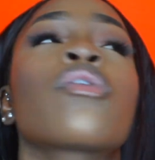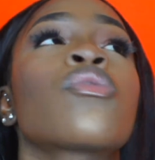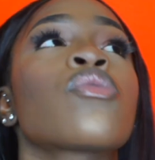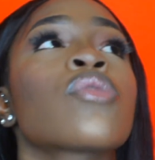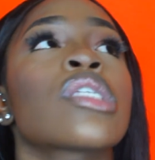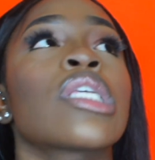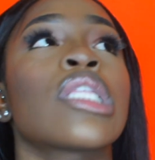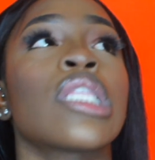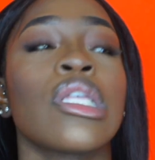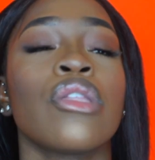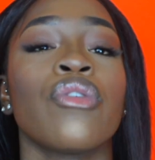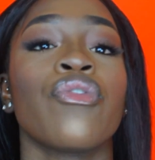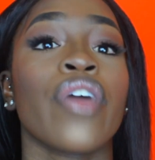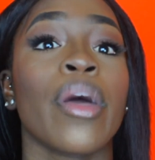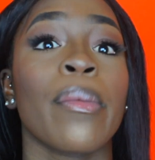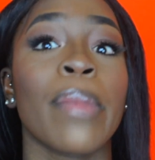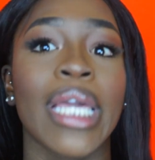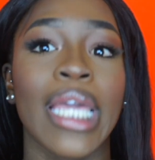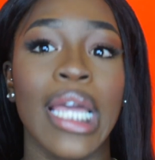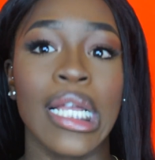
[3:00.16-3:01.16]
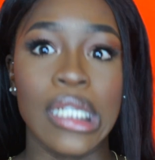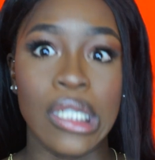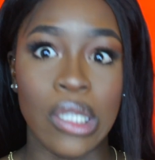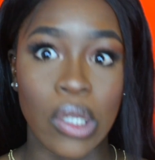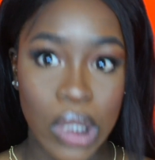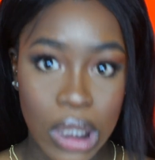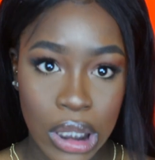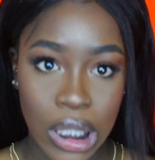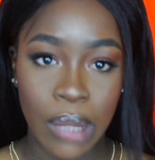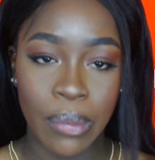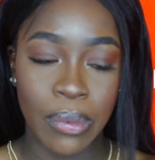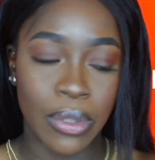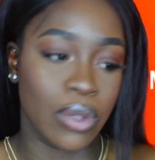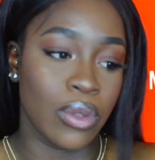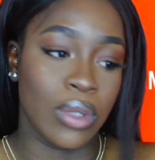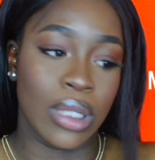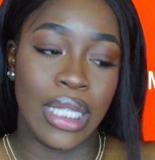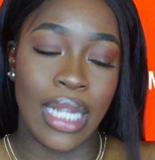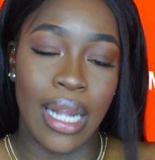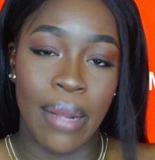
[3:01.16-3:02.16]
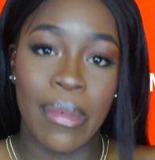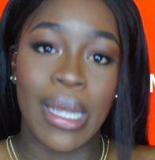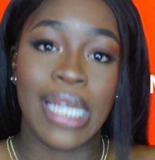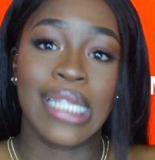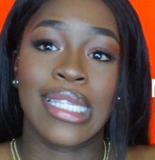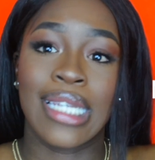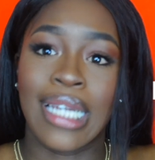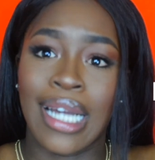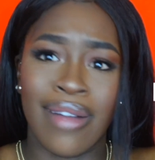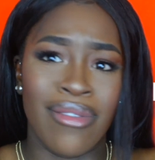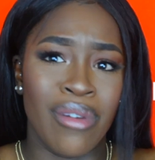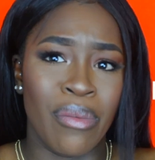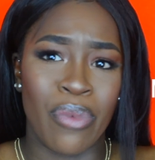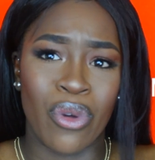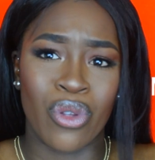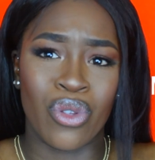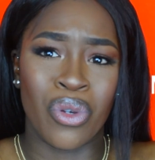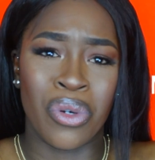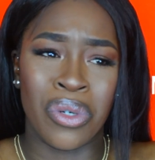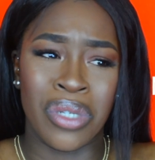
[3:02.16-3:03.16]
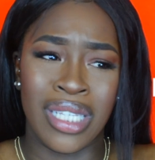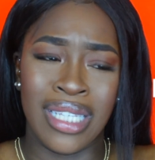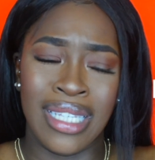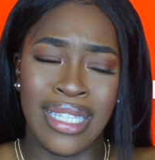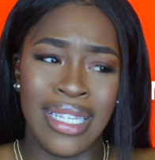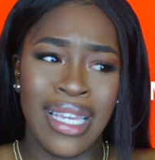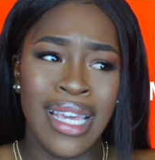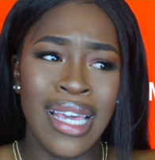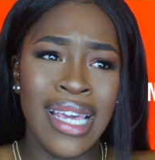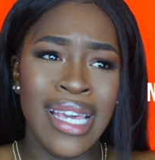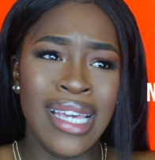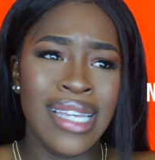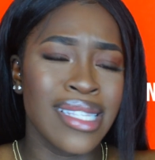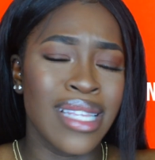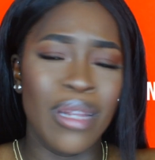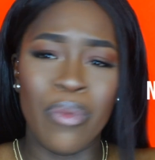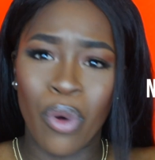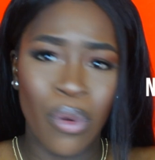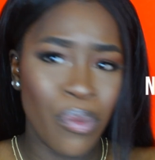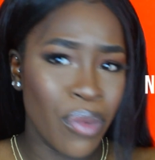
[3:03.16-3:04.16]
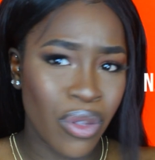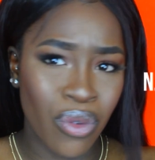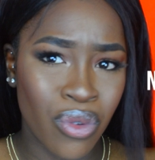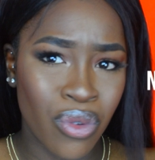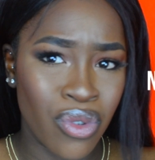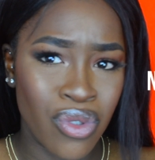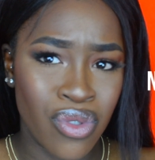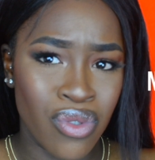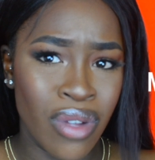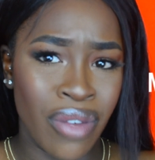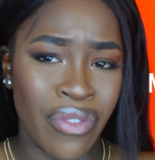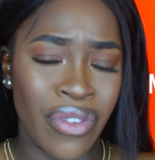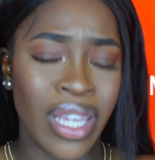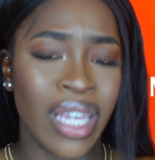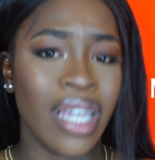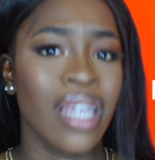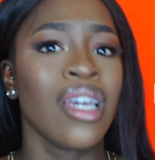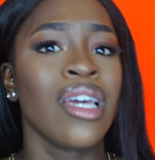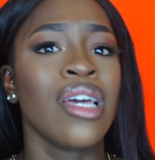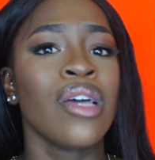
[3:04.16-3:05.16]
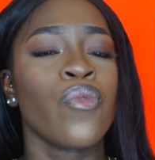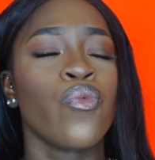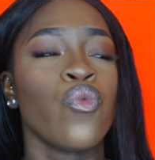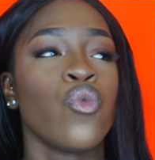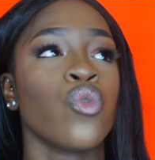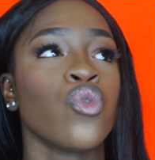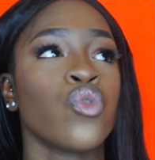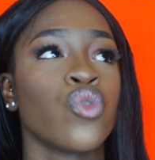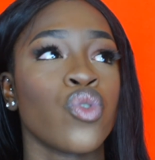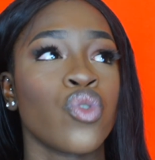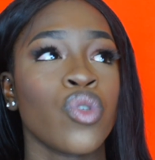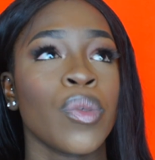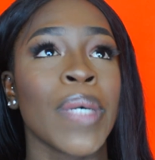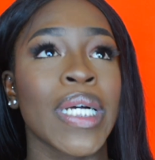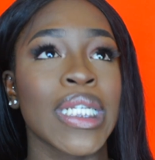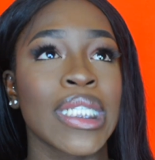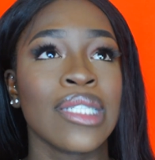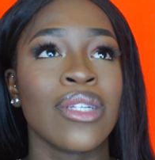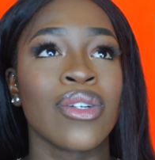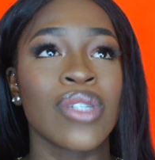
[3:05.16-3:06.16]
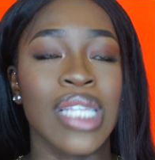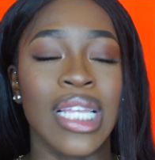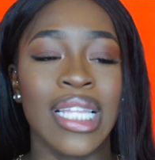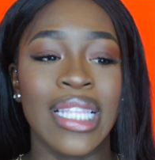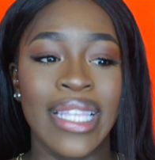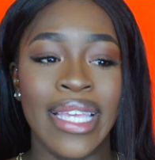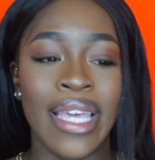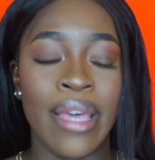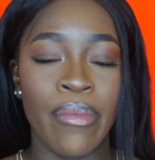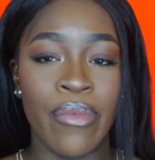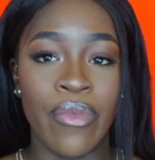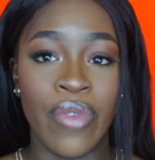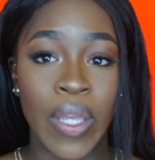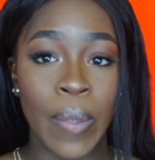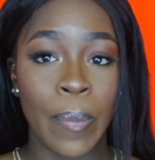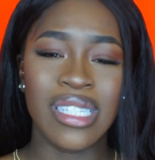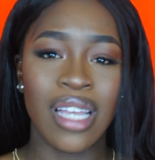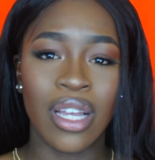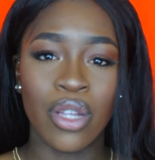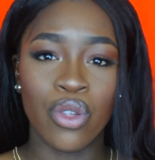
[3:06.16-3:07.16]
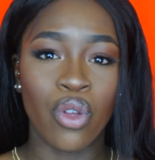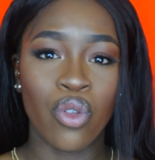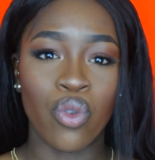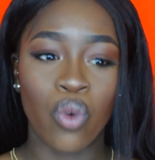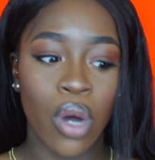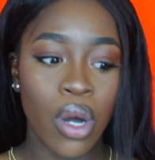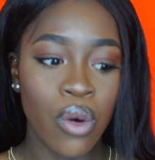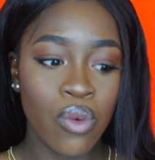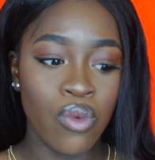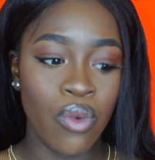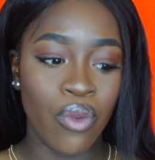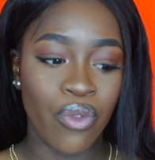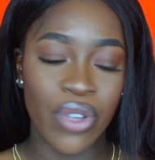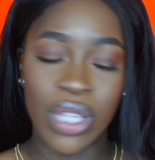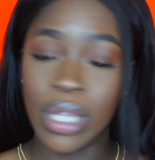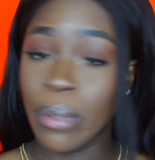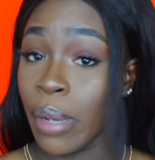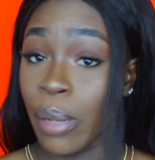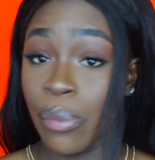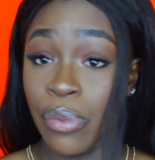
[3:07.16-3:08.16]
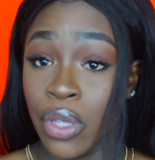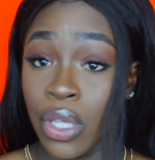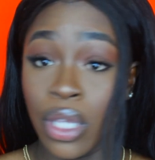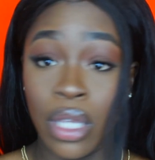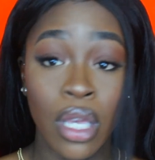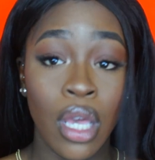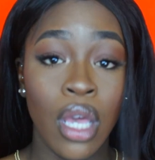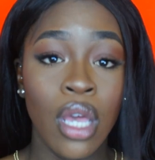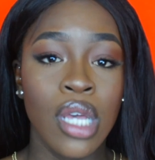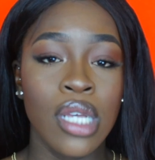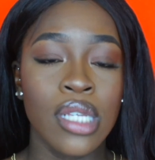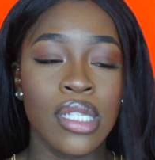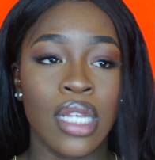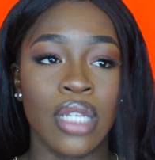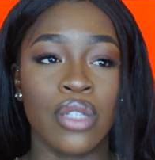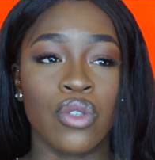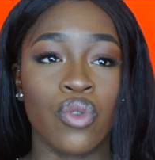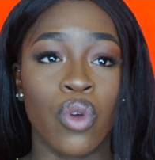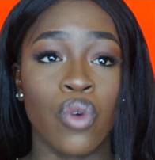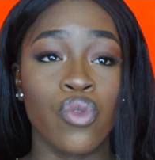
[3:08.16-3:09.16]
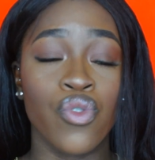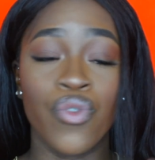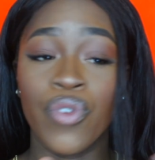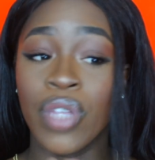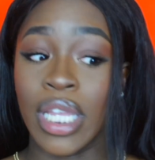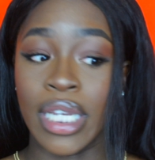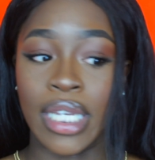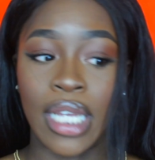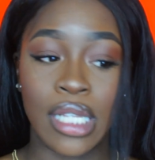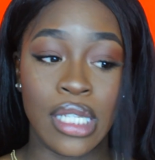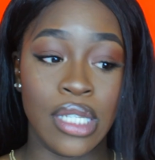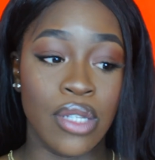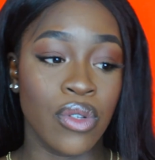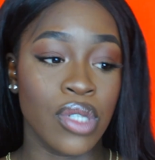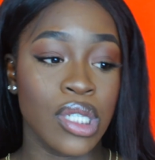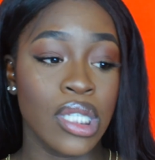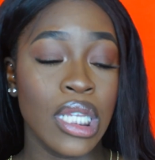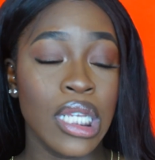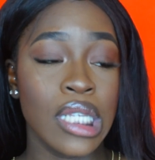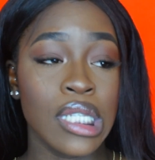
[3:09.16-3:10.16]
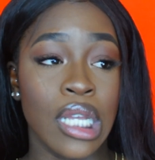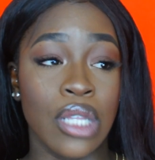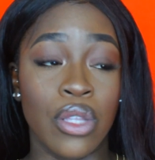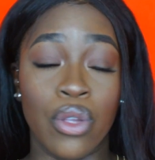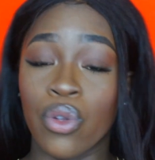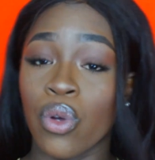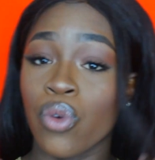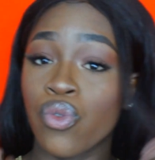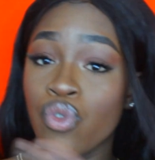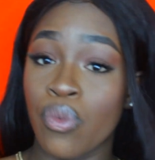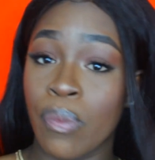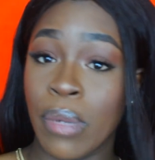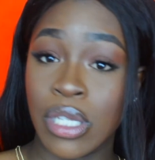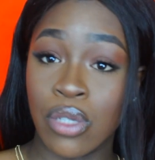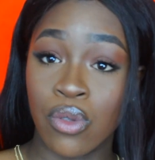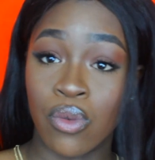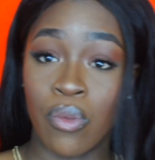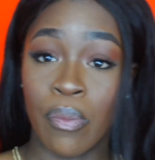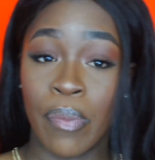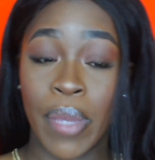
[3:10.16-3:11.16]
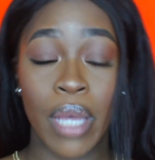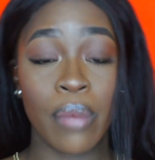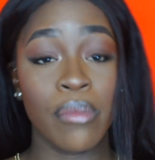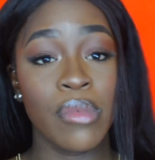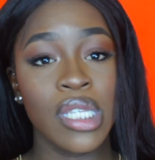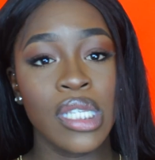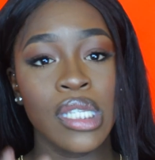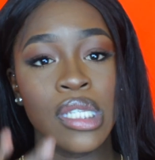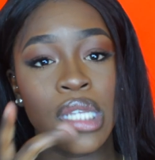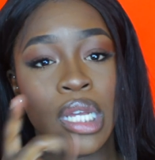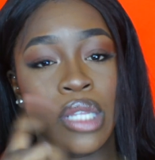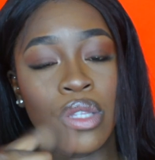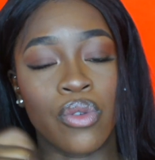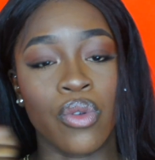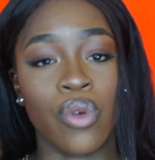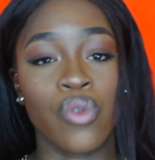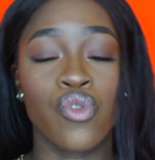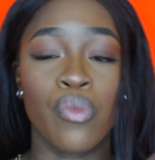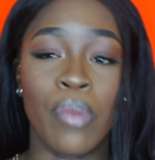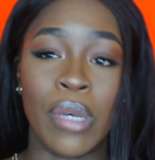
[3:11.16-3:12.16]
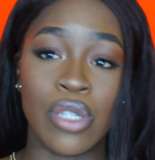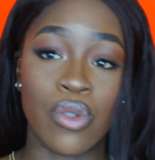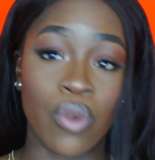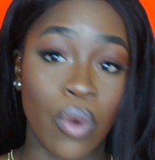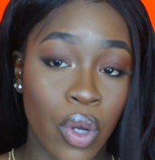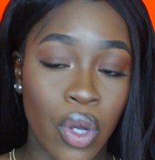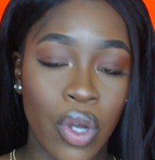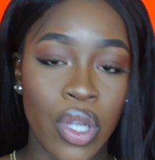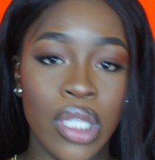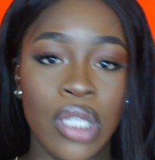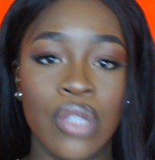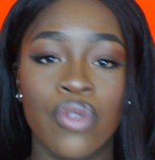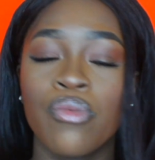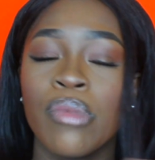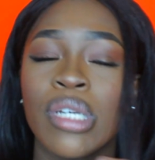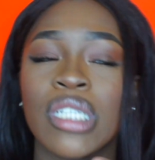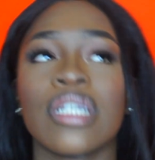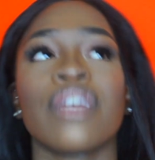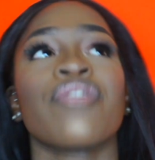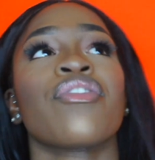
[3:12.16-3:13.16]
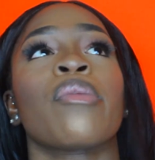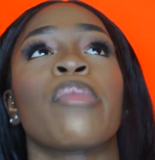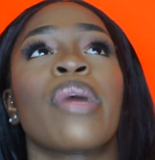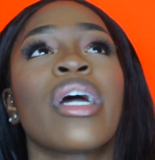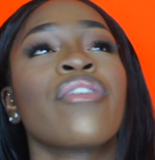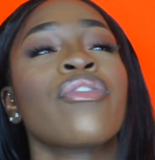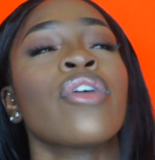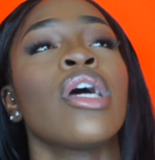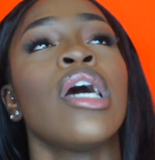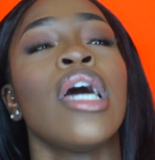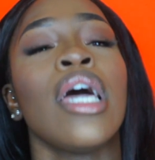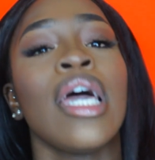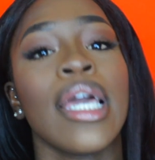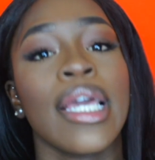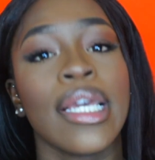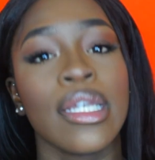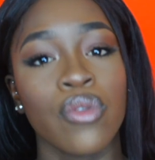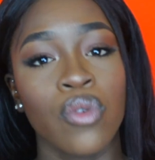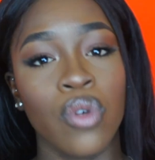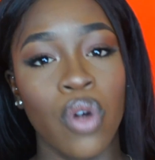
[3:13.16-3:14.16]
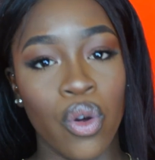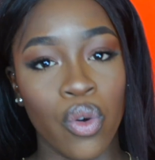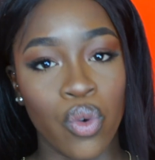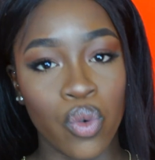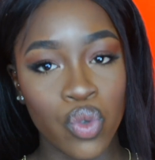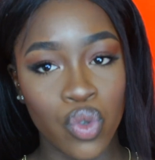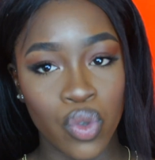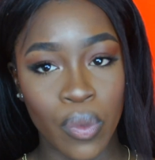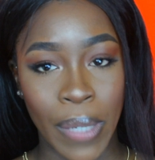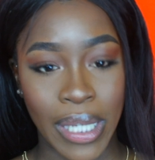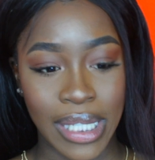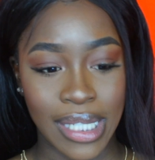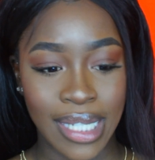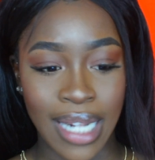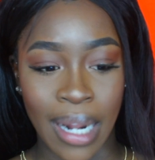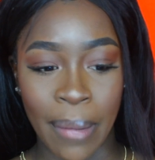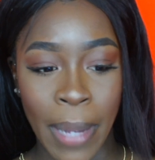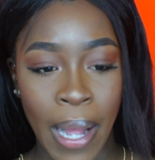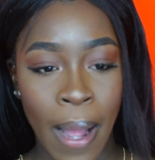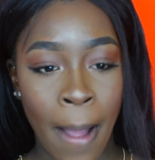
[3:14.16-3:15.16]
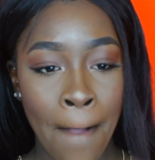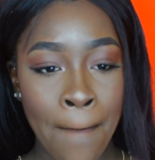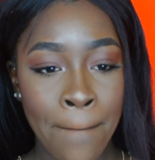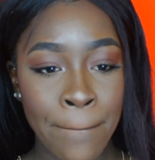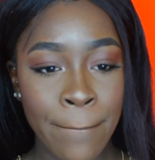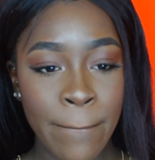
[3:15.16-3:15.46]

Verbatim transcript: courses étaient de faire ma carte d'identité parce que c'est la base, c'est grave important et c'est le premier que tu dois faire. Donc je suis partie dans un DMV. C'est un endroit où on fait des papiers, c'est un endroit où tu fais ta carte d'identité, c'est un endroit où tu passes ton permis, c'est un endroit où tu passes ton code et tout machin, enfin bref. Et donc en gros, je suis partie là-bas,